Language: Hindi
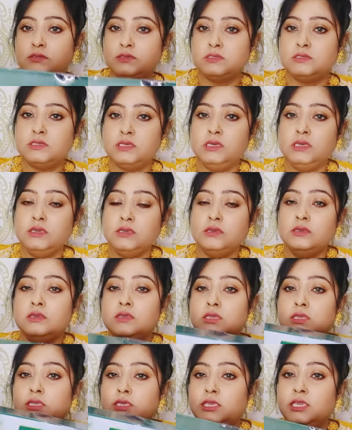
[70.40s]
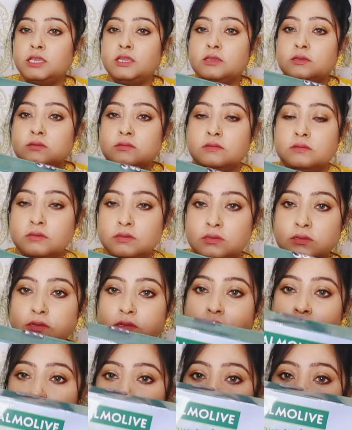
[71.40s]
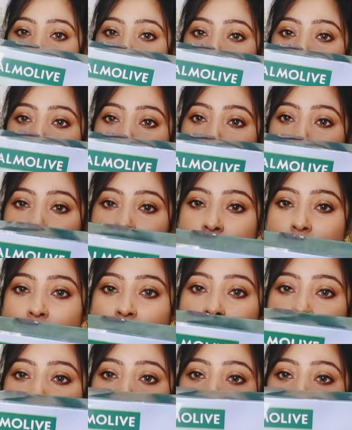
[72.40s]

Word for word: सी ये दूसरी पैकेट है